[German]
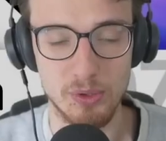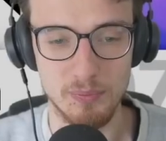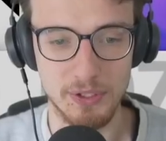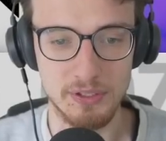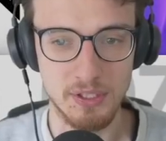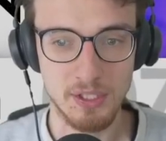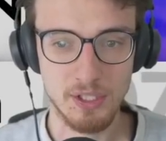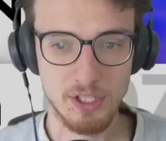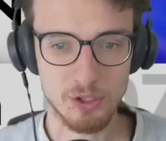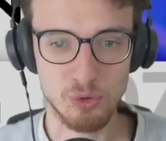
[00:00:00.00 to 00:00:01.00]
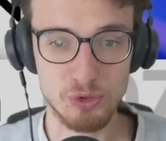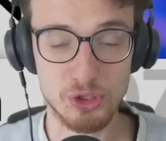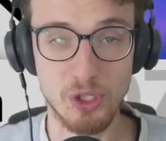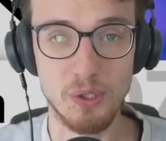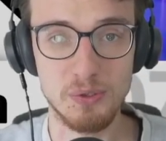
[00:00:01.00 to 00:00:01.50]
Pokémon.
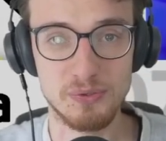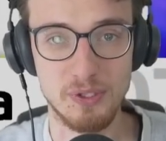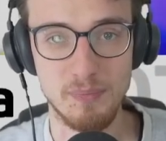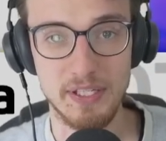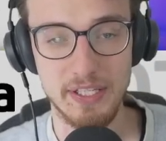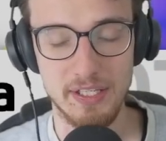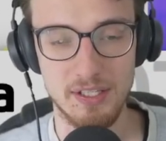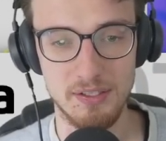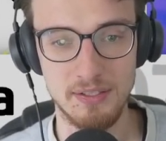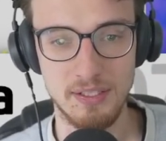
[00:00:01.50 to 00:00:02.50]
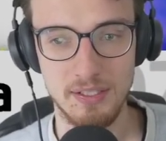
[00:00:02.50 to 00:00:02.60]
Gute Show von Magierna.